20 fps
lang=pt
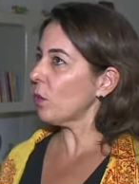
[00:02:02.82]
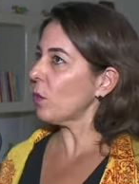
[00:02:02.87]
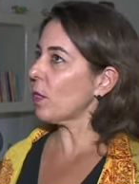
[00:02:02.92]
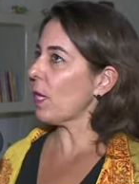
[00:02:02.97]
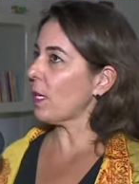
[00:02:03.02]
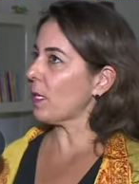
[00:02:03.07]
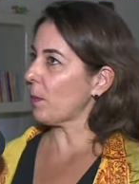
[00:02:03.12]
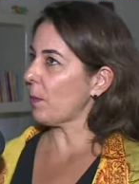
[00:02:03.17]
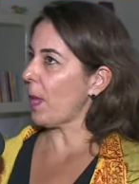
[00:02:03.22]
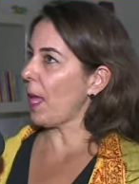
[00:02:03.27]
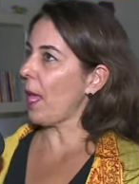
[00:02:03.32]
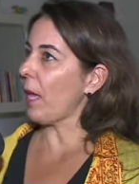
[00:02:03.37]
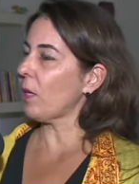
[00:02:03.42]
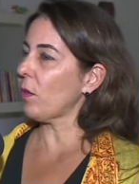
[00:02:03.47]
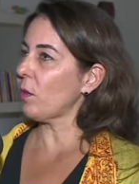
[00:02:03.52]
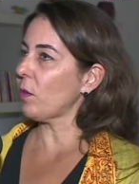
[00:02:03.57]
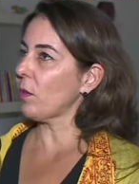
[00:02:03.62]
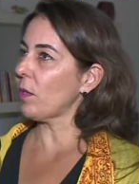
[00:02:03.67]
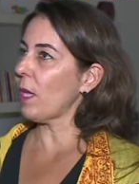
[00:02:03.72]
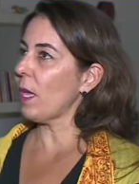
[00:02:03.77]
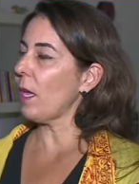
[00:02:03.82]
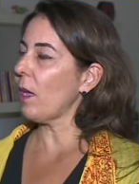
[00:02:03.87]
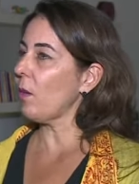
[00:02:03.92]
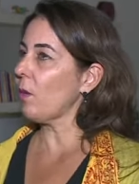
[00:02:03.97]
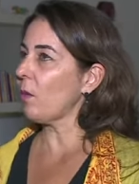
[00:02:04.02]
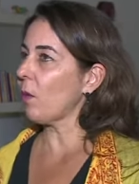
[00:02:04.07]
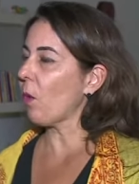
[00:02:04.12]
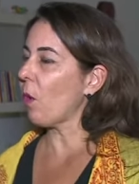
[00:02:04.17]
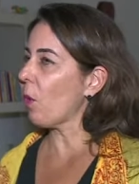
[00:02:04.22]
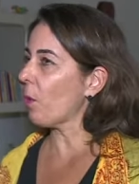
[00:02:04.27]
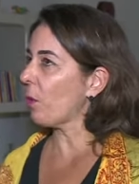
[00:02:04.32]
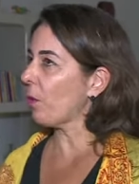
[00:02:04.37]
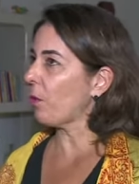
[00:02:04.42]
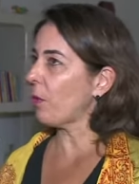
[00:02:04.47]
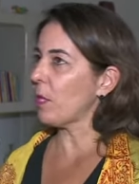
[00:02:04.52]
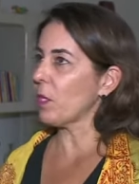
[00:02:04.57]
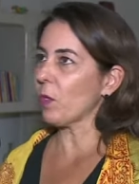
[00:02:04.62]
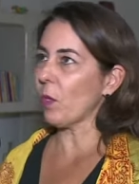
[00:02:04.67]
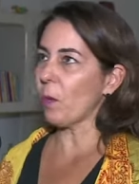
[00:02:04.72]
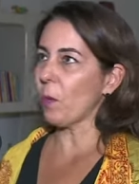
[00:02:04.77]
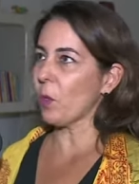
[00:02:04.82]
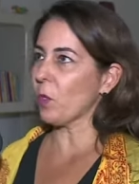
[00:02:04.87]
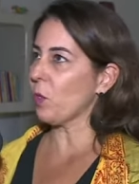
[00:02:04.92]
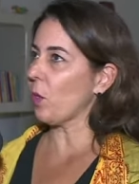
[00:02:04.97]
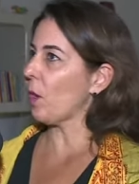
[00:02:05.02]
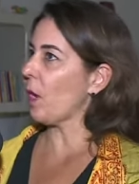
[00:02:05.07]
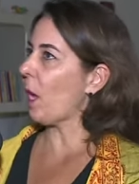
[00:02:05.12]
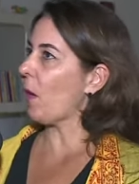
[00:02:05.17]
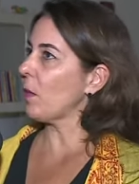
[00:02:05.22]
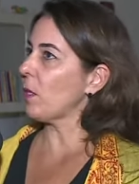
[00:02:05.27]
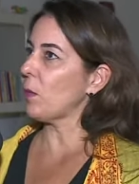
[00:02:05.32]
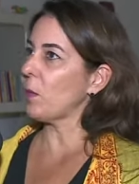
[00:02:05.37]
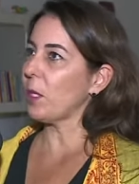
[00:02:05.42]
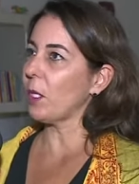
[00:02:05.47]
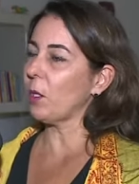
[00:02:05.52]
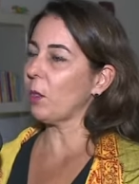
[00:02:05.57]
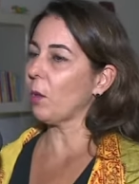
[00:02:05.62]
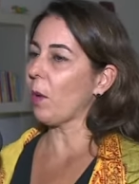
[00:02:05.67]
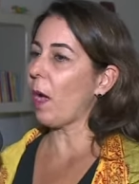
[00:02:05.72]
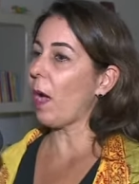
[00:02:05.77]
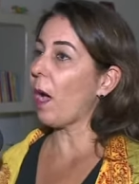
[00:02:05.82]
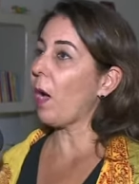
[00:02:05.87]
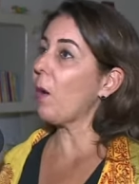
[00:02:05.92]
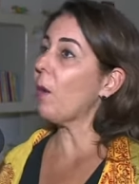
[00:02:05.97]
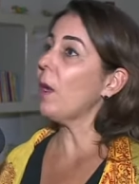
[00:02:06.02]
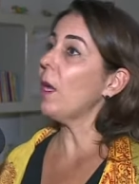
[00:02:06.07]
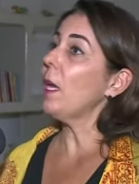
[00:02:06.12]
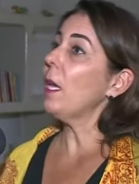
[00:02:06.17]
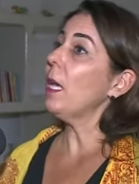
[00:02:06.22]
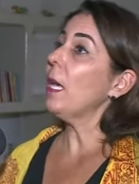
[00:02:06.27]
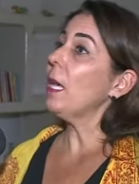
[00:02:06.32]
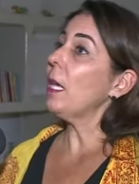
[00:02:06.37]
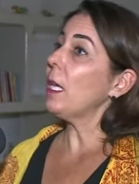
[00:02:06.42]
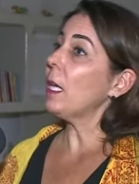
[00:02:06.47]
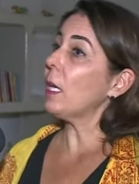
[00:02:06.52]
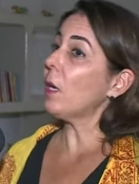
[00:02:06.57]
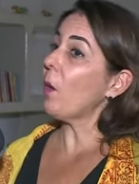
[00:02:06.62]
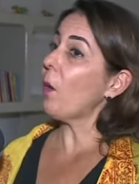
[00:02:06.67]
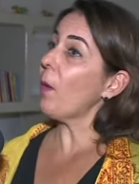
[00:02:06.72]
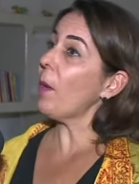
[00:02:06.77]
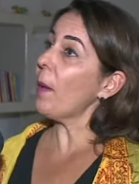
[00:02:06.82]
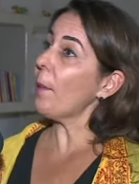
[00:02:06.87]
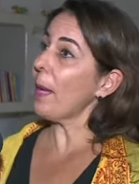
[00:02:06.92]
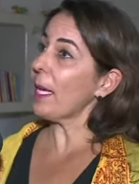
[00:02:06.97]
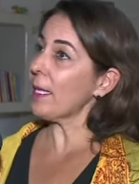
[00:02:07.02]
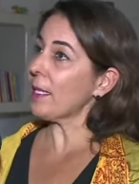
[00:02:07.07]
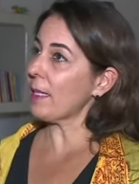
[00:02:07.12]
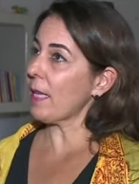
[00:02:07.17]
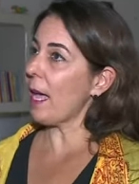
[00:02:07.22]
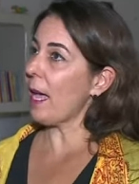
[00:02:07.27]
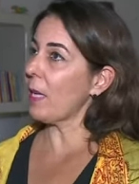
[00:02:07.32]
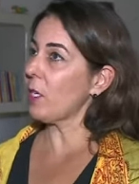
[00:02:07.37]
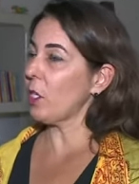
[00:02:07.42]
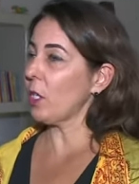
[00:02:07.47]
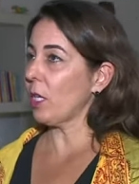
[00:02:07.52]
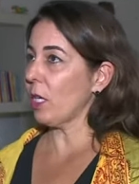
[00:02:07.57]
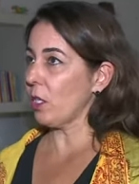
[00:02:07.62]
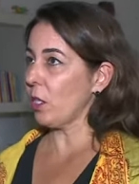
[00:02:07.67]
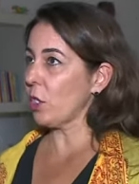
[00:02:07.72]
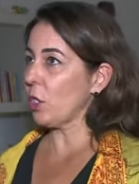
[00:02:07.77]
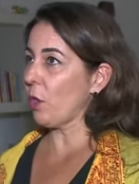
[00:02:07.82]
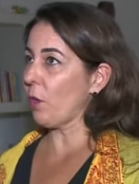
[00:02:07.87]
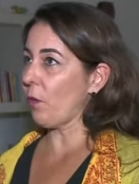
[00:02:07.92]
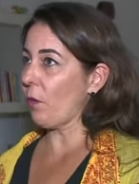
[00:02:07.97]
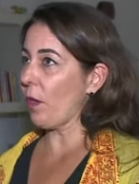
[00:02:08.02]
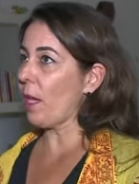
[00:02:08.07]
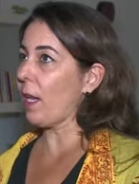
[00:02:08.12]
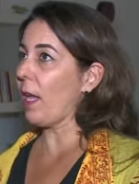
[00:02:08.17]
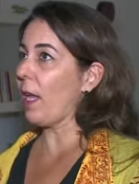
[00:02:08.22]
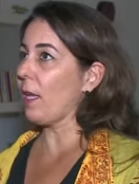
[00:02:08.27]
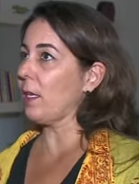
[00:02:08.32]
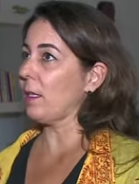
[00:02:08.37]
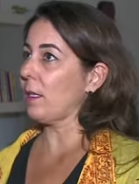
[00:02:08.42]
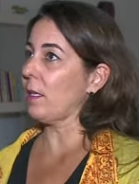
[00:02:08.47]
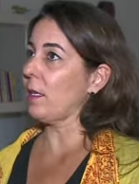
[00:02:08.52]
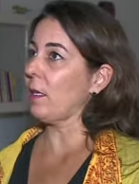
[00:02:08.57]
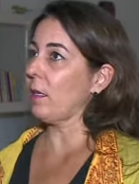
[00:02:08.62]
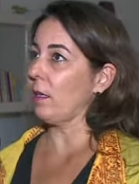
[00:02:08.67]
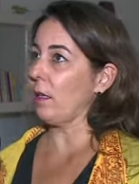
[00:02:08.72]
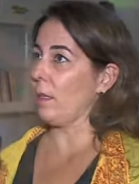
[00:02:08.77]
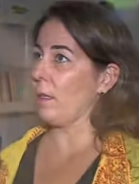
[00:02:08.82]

os aspectos, né, o corpo físico, emocional, espiritual, e com a massagem que a gente oferece